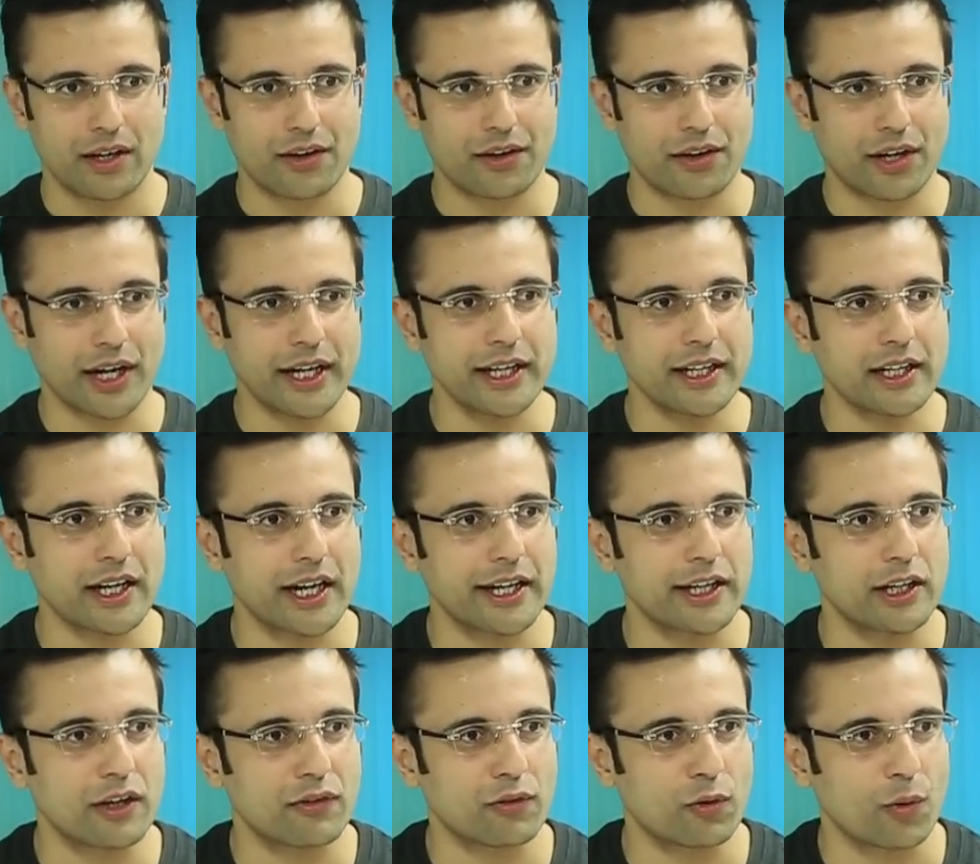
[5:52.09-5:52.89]
राइट
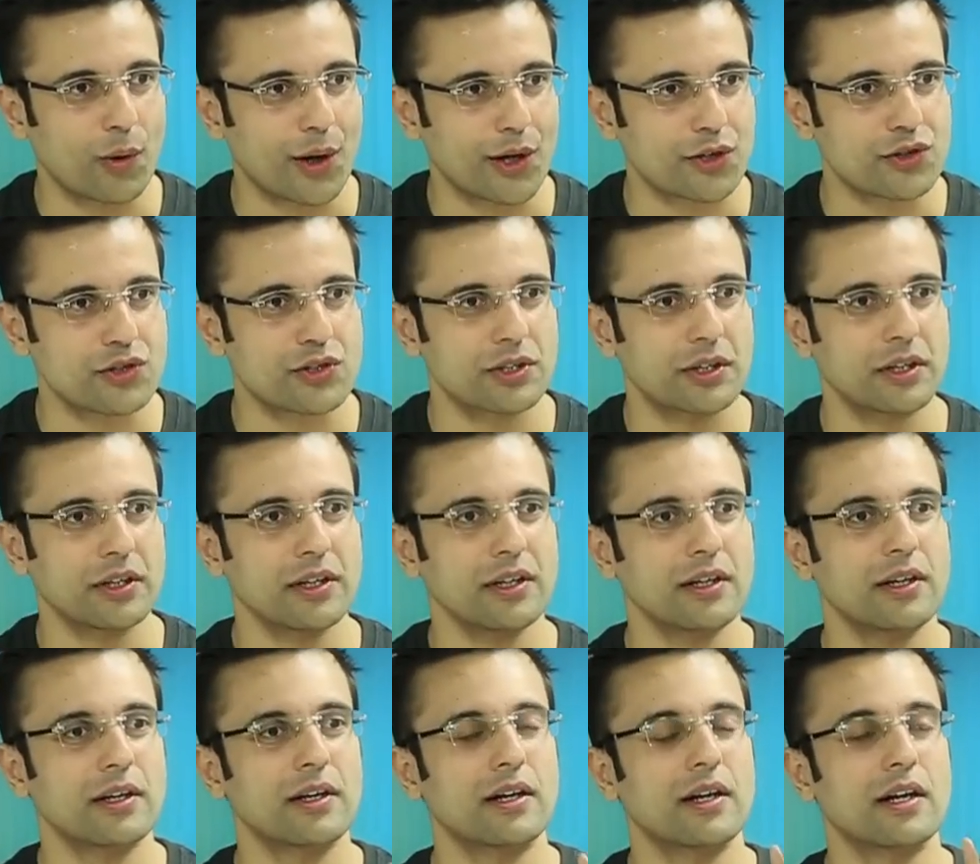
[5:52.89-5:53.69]
काइंड ऑफ क्वेश्चन
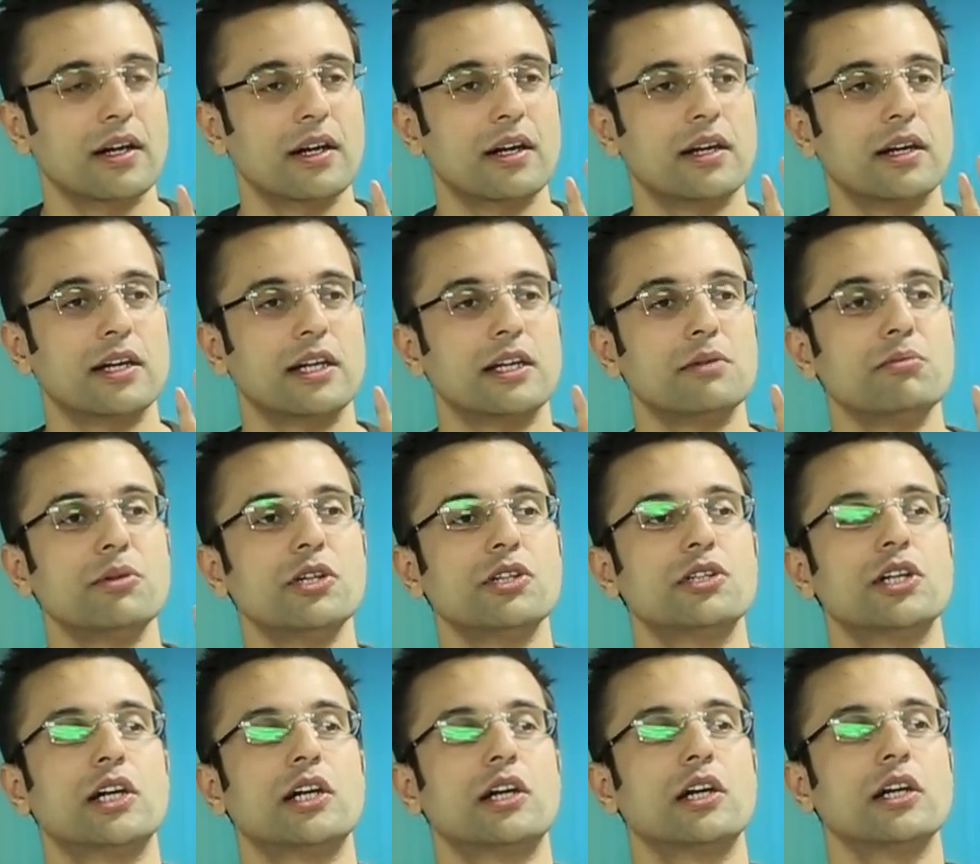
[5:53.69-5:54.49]

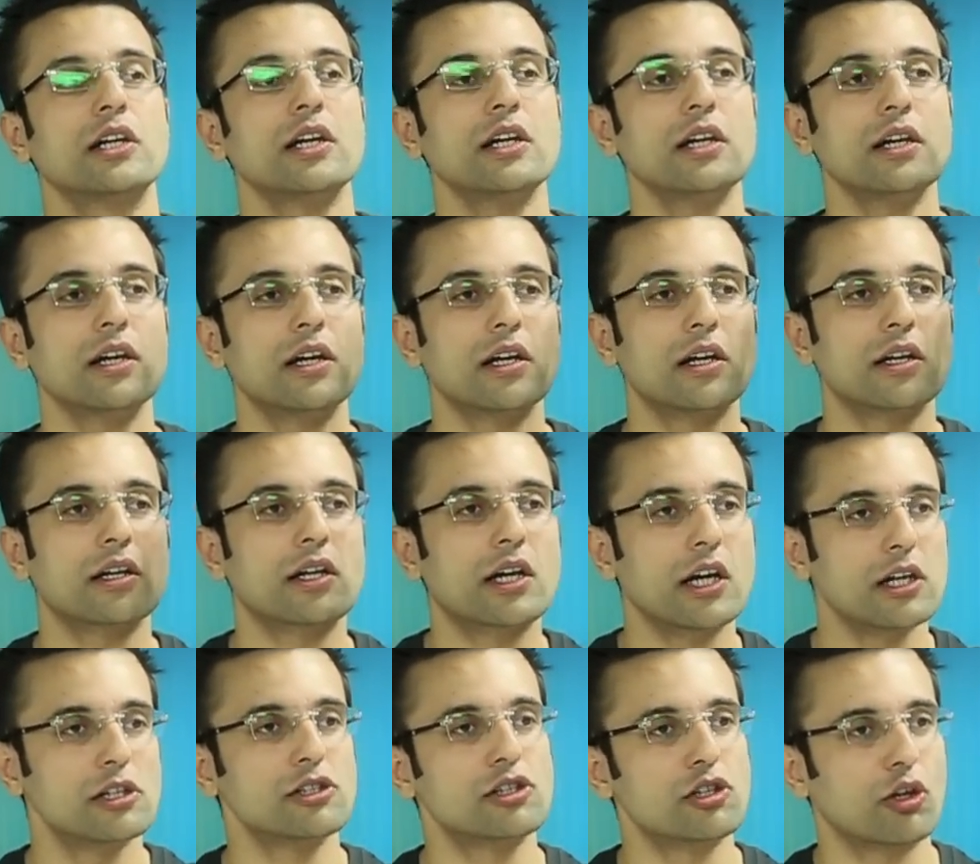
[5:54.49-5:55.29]
इमीडिएटली
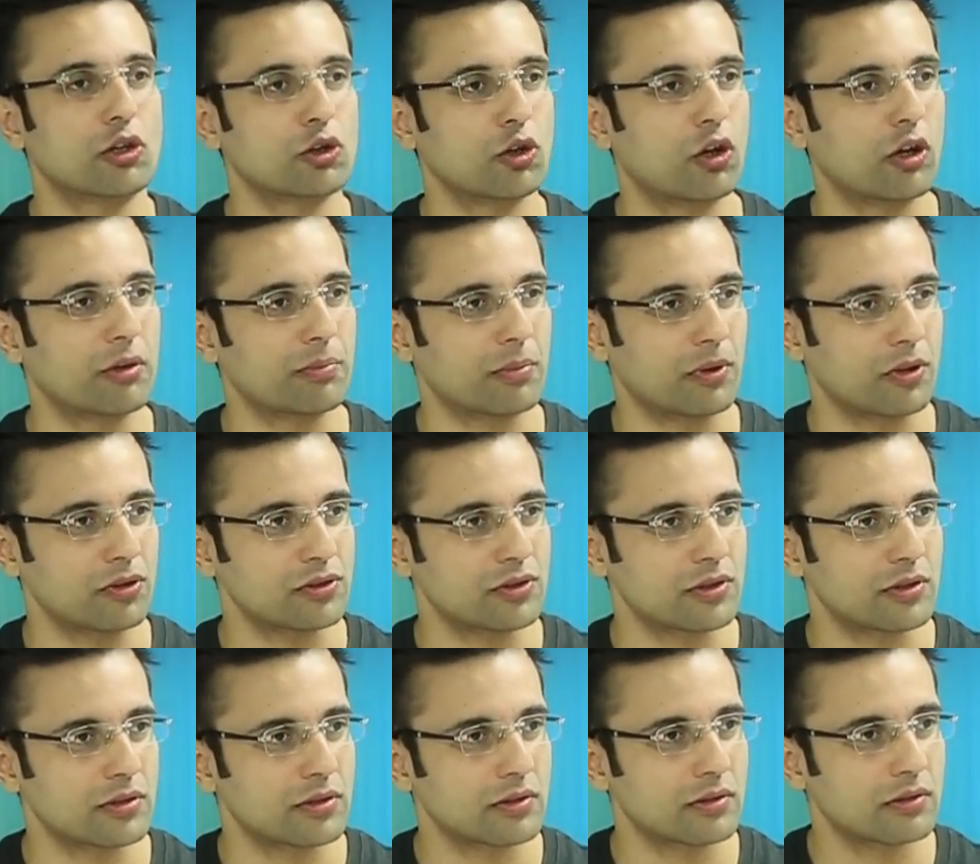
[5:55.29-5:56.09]
किल्स योर थॉट
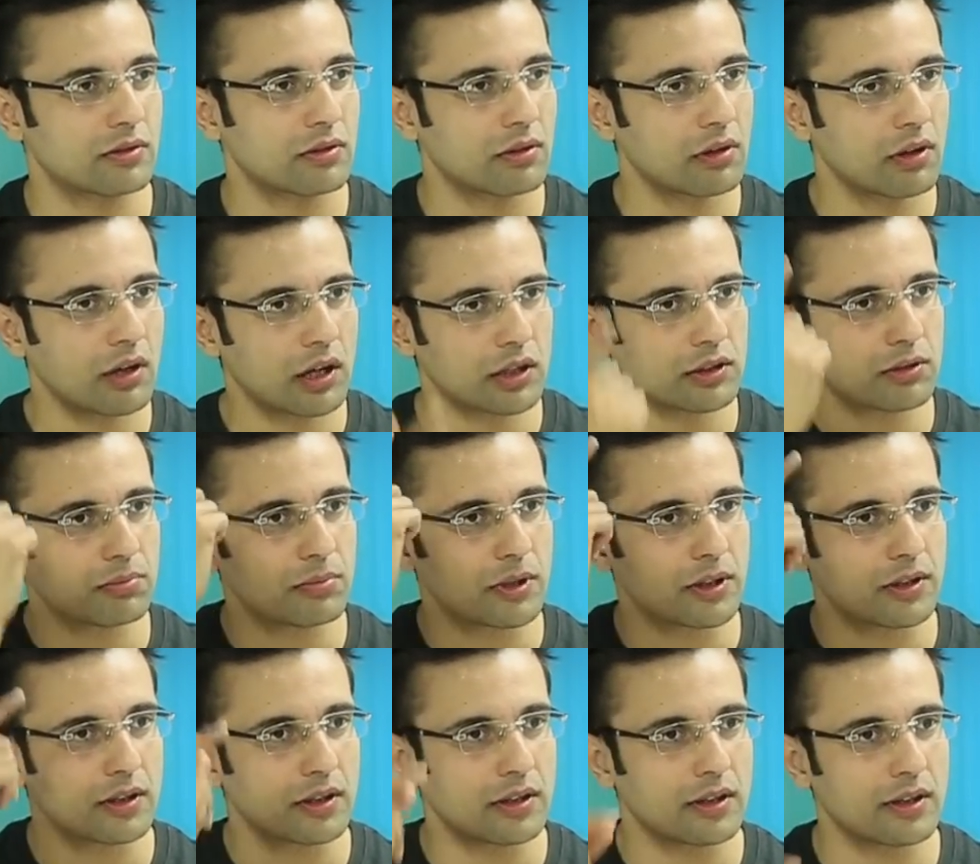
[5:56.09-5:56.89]
प्रोसेस खत्म
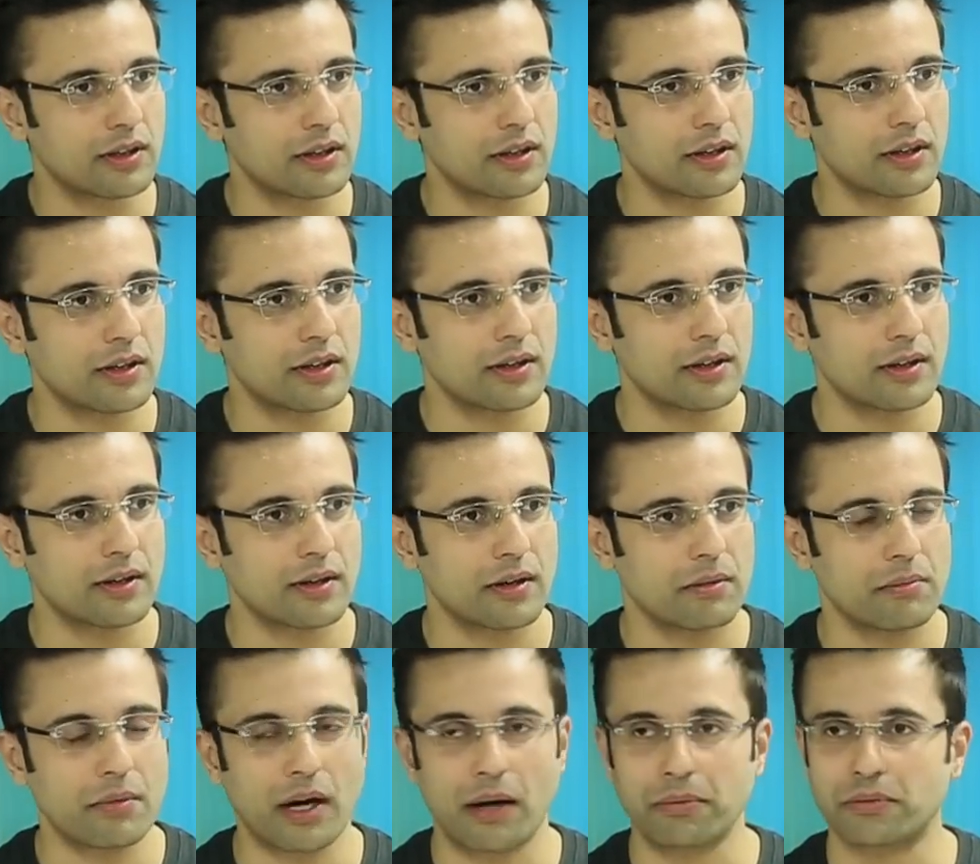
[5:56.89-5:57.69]

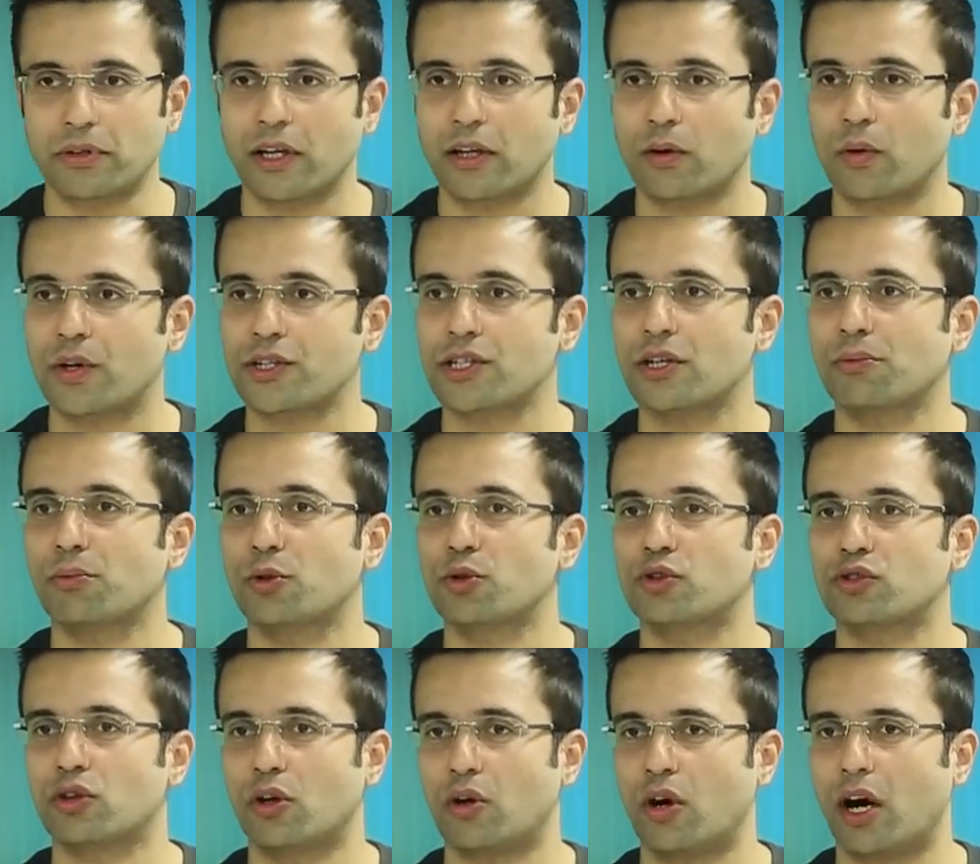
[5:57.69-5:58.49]
मैं आपसे एक क्वेश्चन
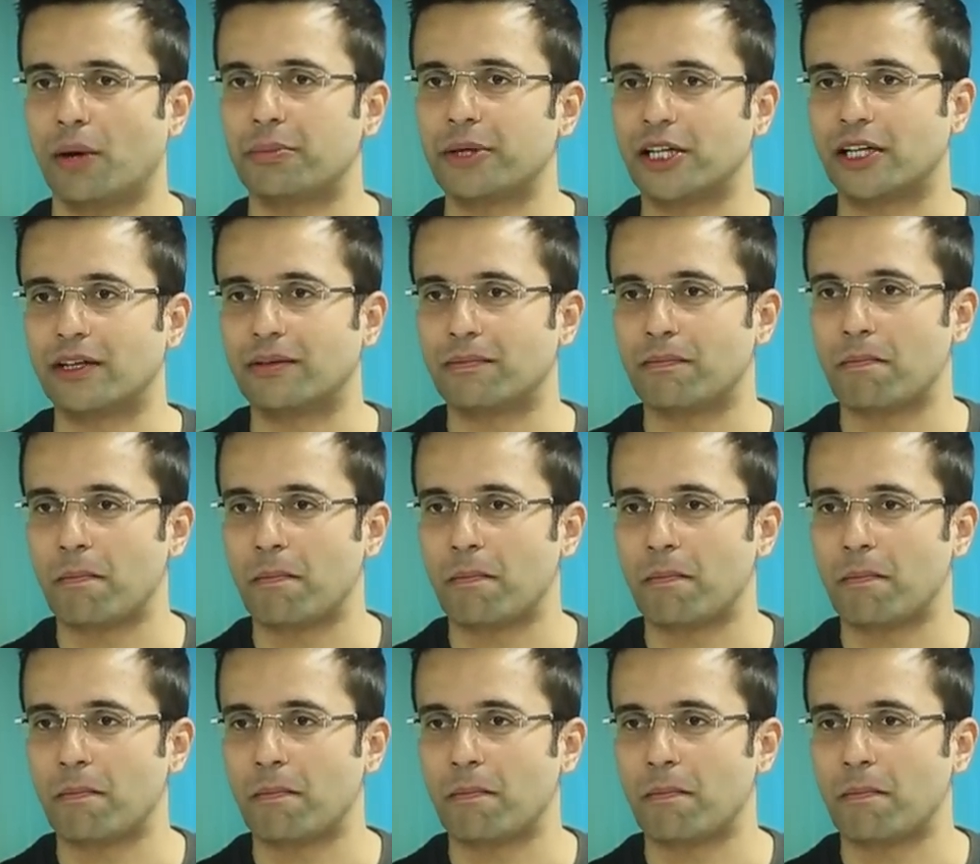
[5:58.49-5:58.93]
पूछता हूं अभी